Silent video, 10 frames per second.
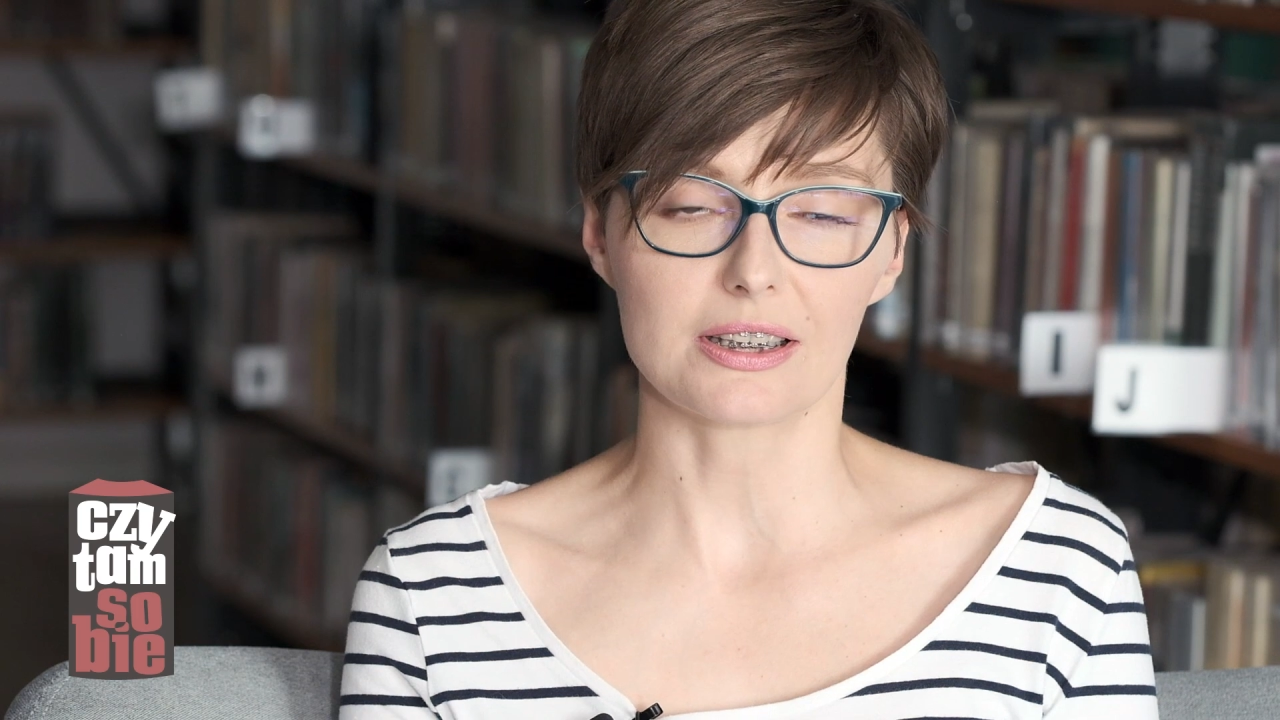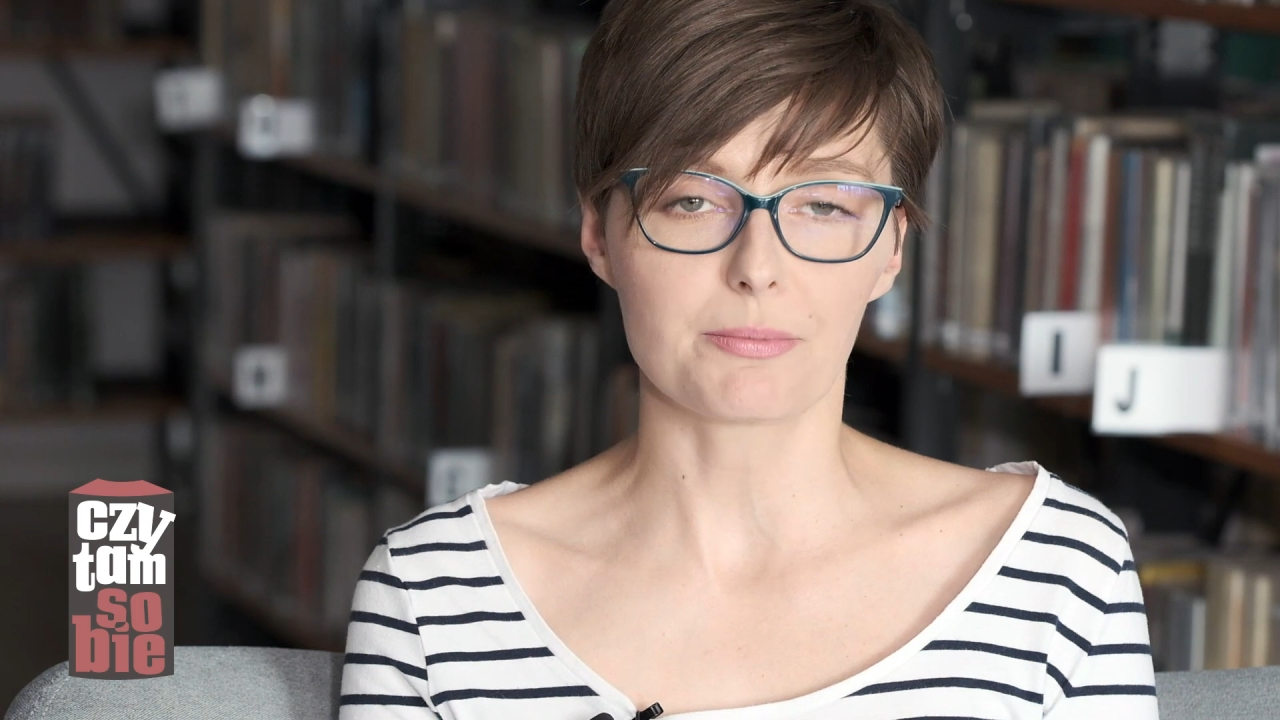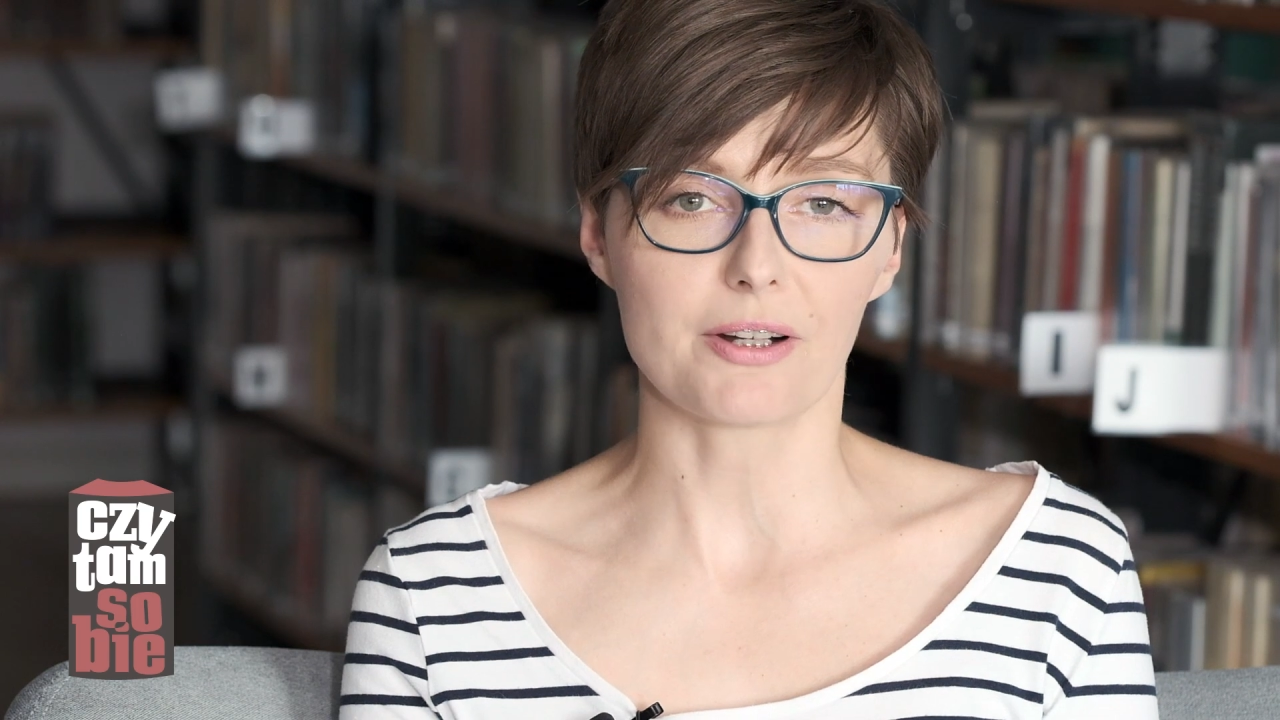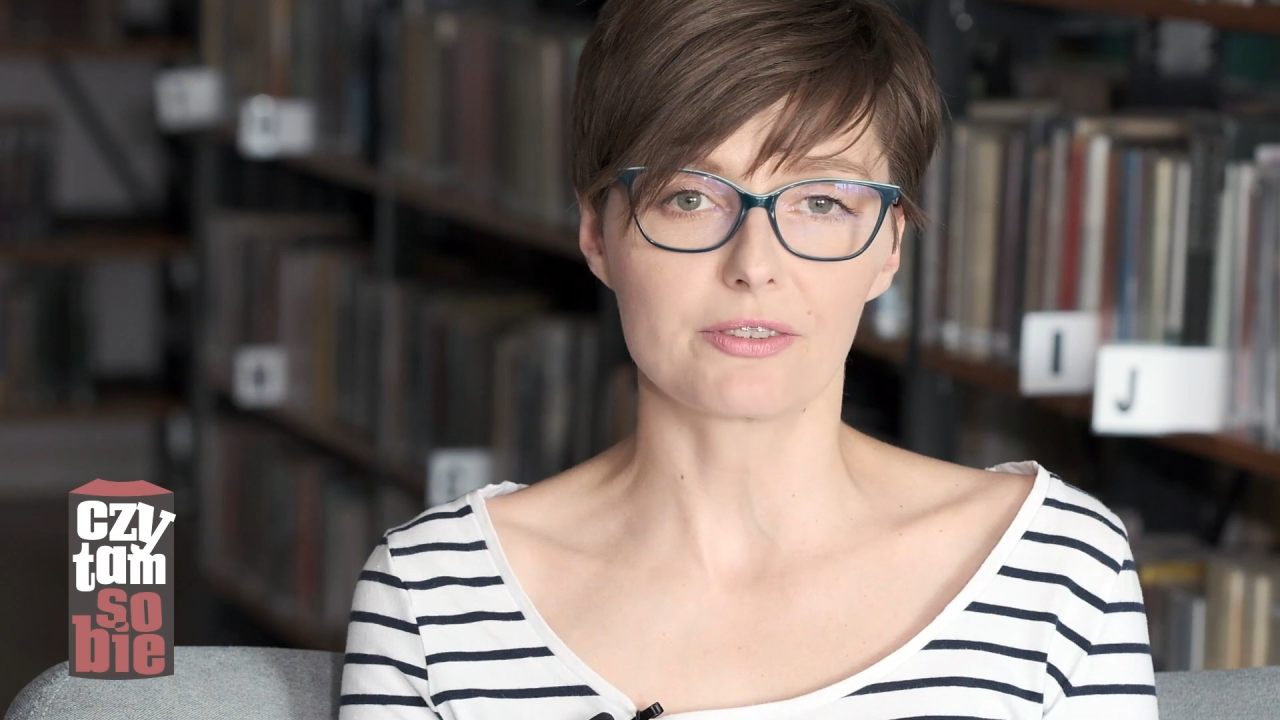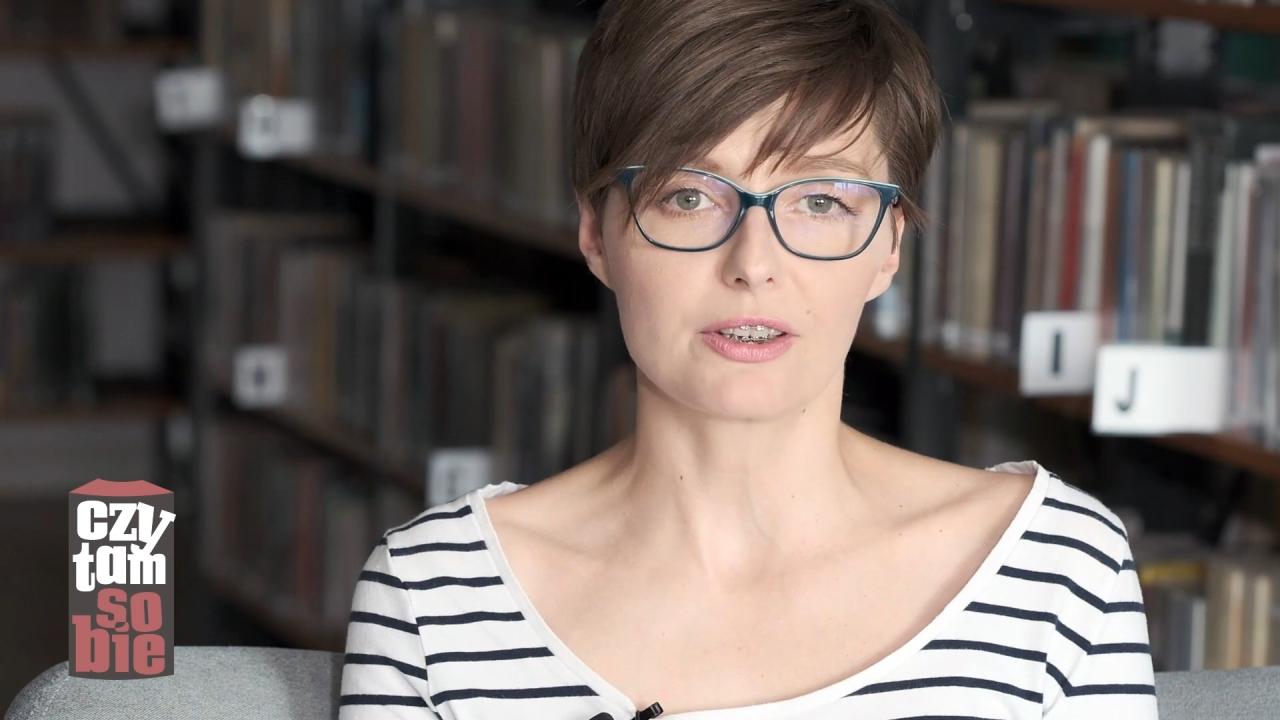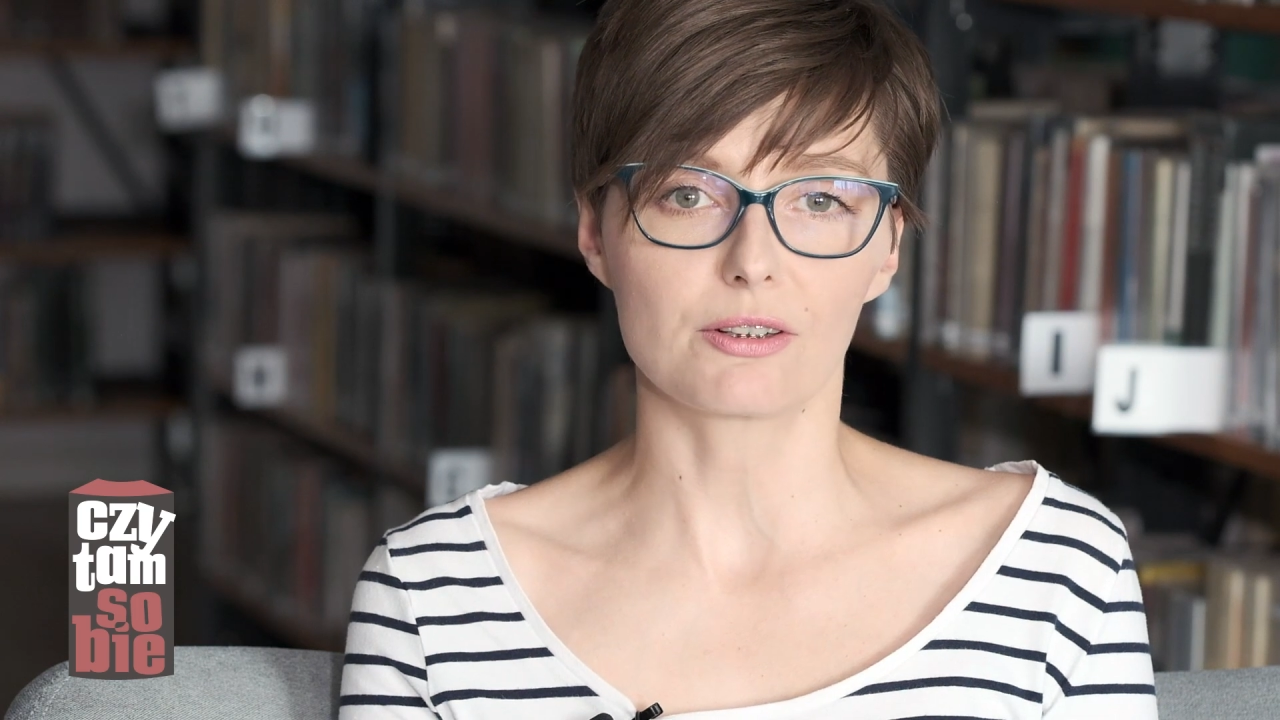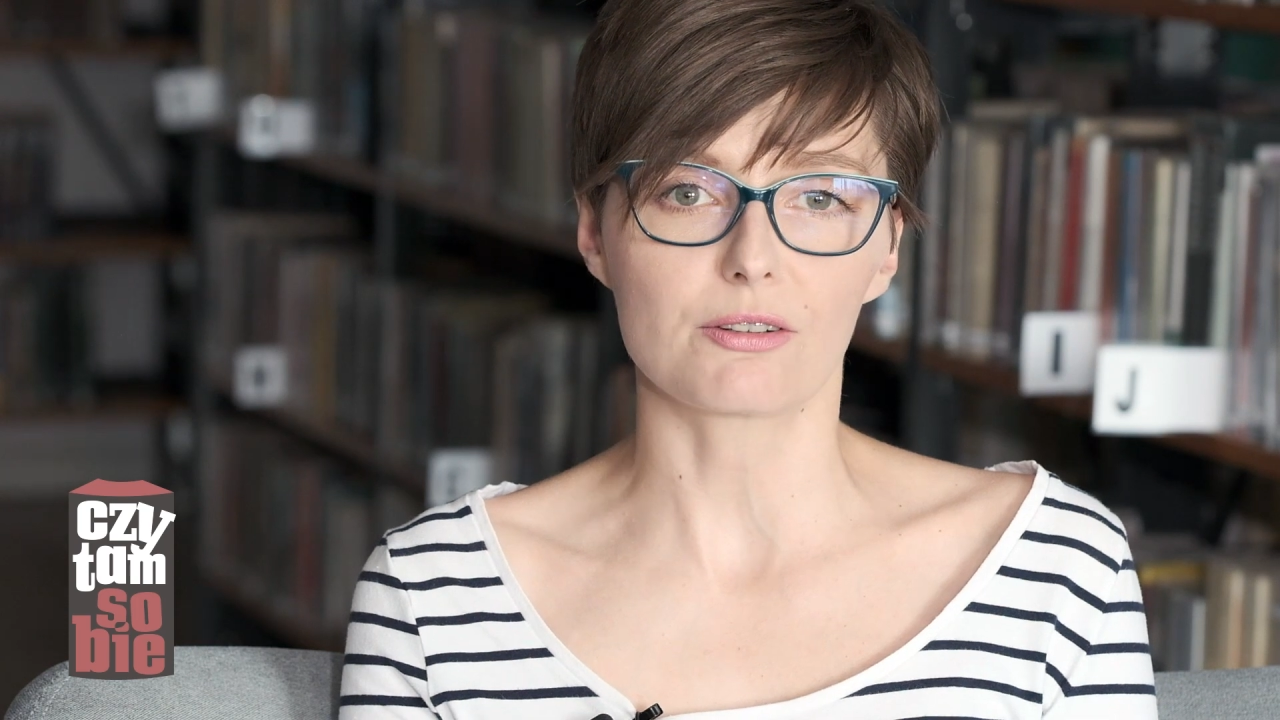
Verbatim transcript: naprawdę do